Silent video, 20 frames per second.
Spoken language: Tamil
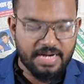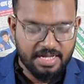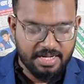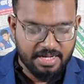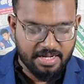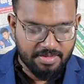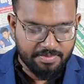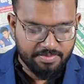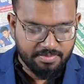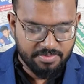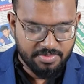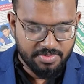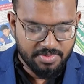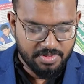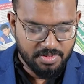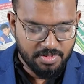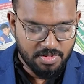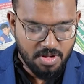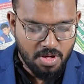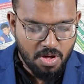விளக்கம்
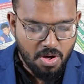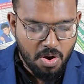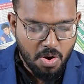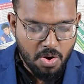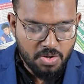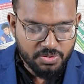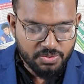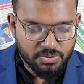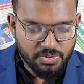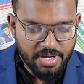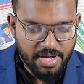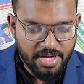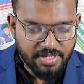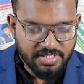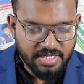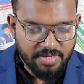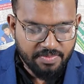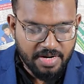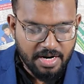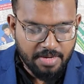ஒரு
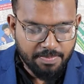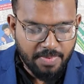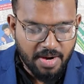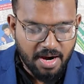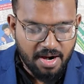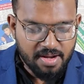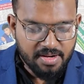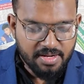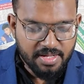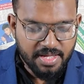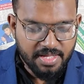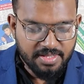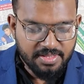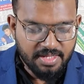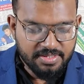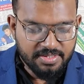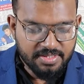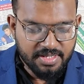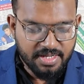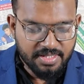சுயேட்சை வேட்பாளர்
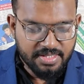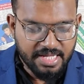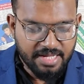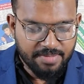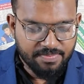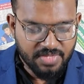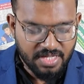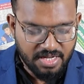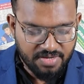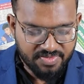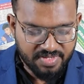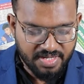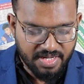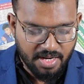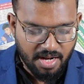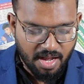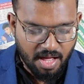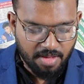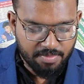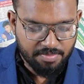எந்த சின்னத்தையும் தேர்வு
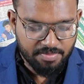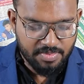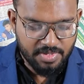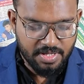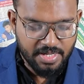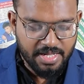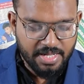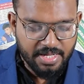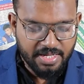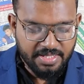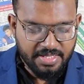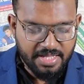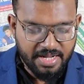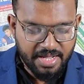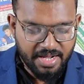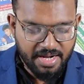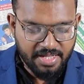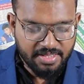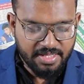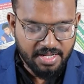செய்யலாம் இந்த
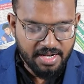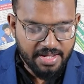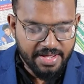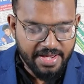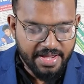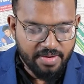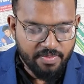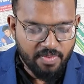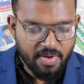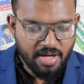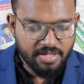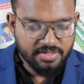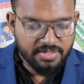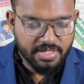நேரத்தில் எரிவாயு